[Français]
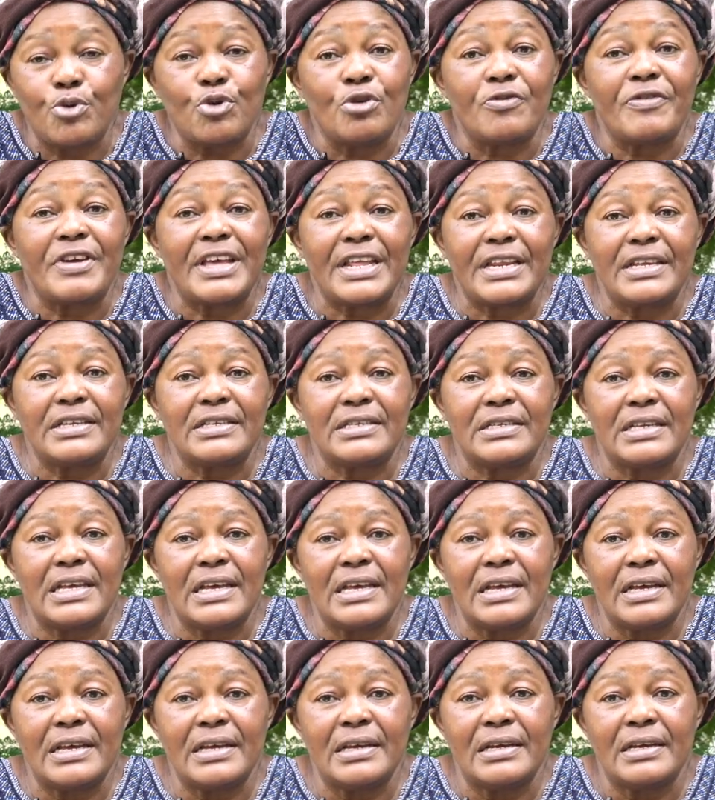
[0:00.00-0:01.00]

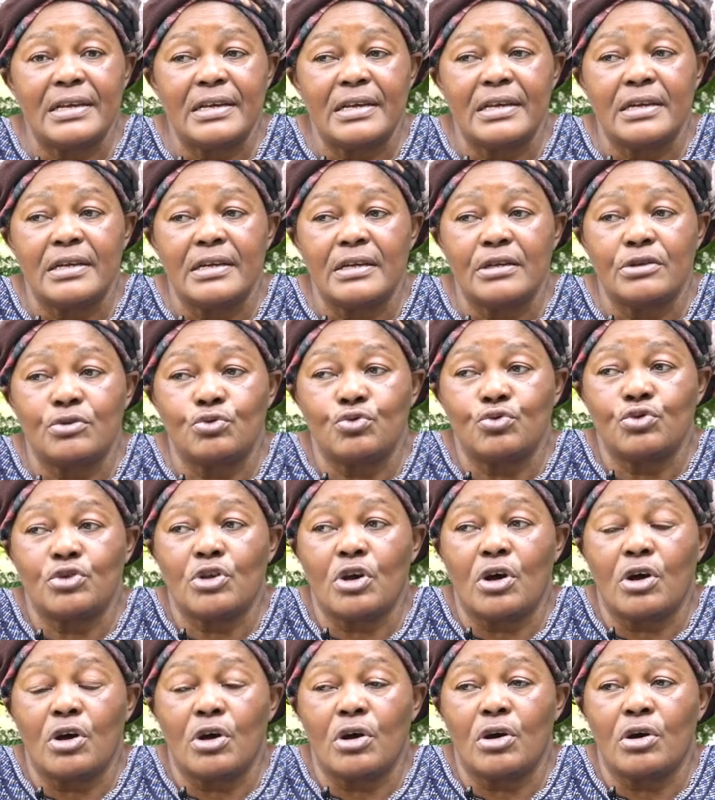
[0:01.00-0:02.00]
pulvérisé
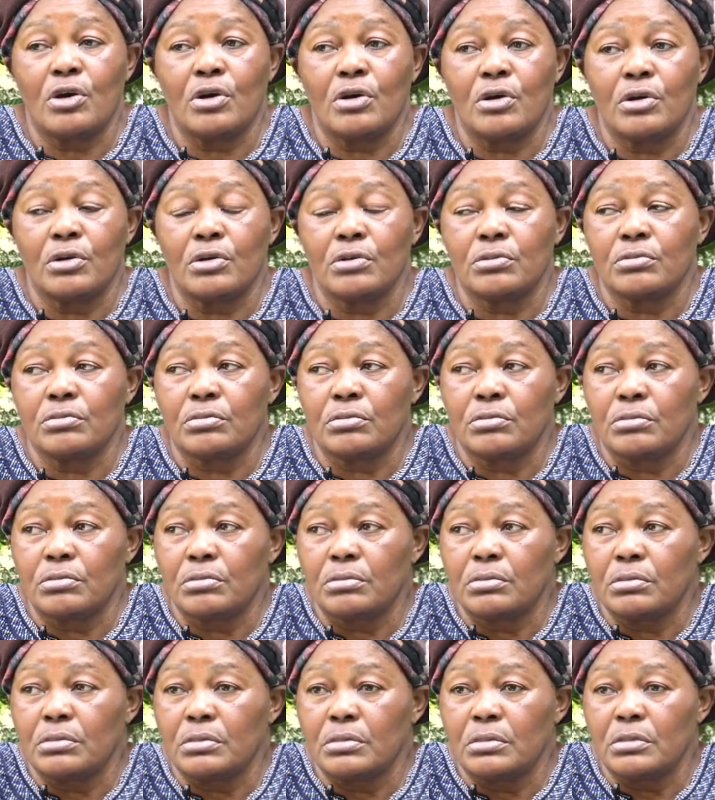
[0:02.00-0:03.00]
tout en
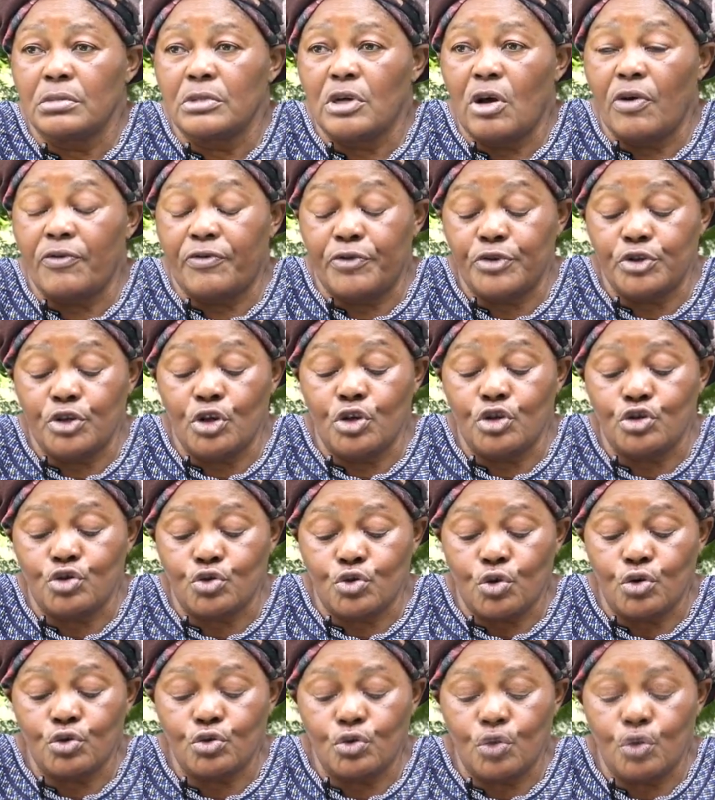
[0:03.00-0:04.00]
en faisant en
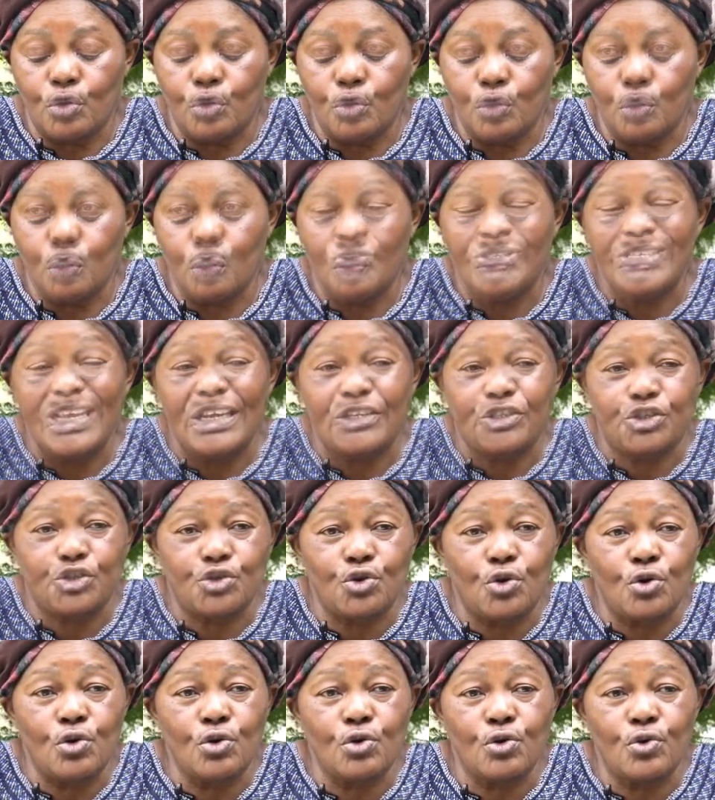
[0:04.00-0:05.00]
sorte que nous
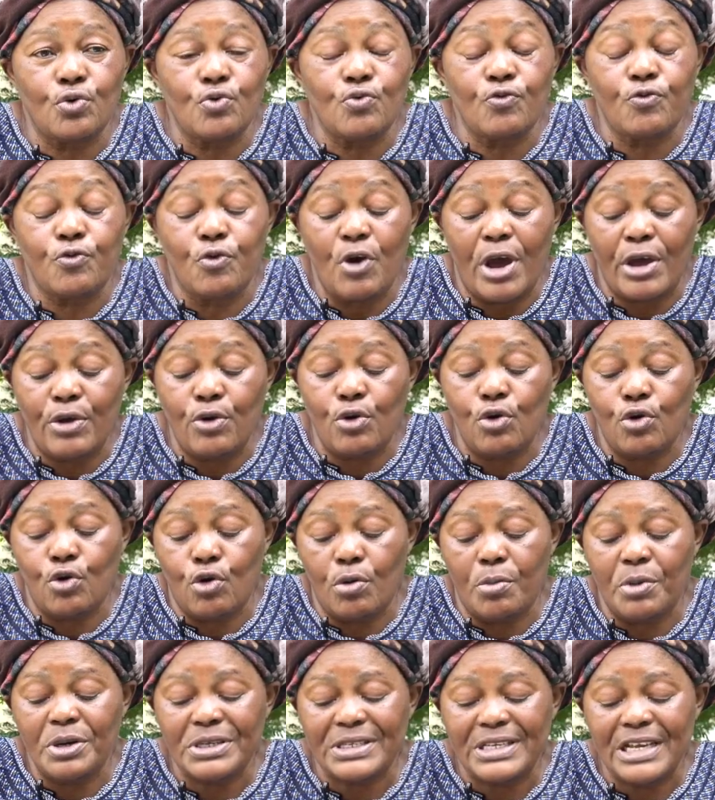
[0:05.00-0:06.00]
sachions, que nous
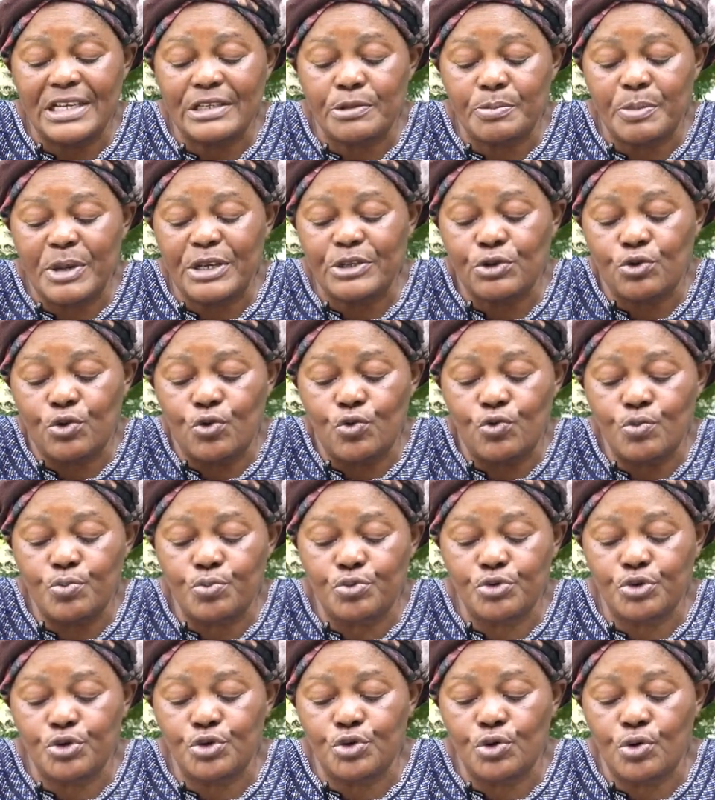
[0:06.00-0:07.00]
voyons comment ça se passe, que
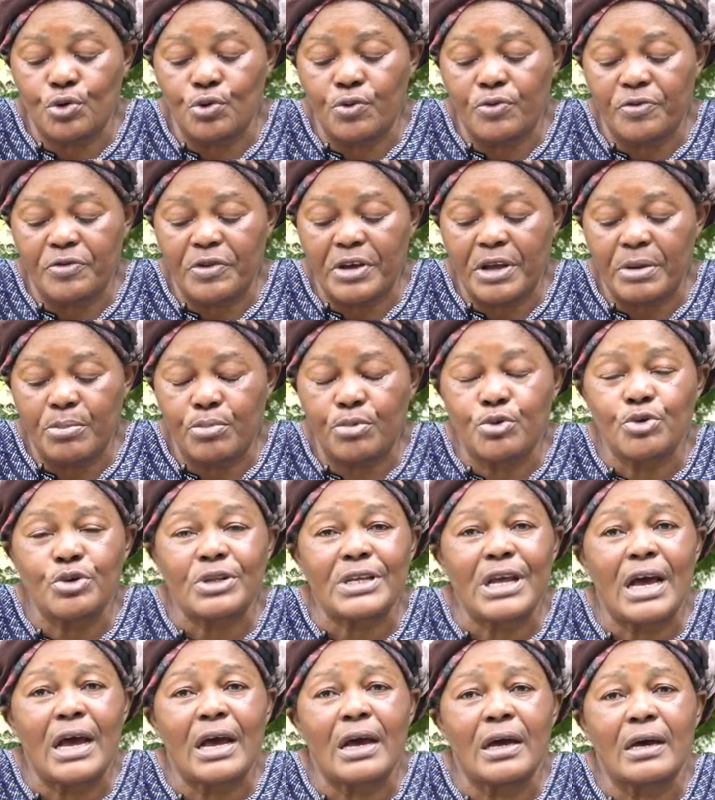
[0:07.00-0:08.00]
nous puissions le faire
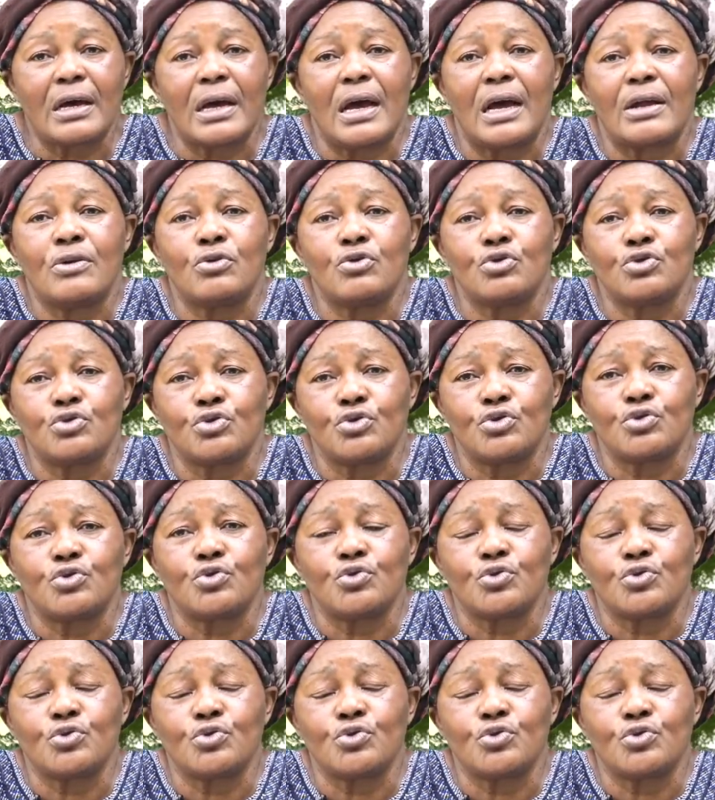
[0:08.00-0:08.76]
plus tard à notre